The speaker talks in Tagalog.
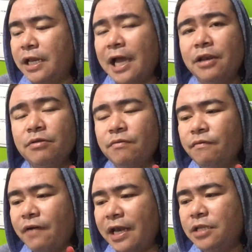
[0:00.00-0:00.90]
kailangan yung
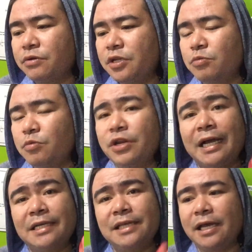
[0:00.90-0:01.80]
valid yung reason mo yung
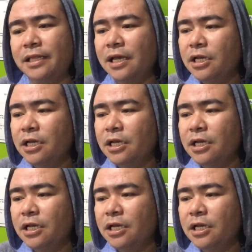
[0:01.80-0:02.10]
nagkasakit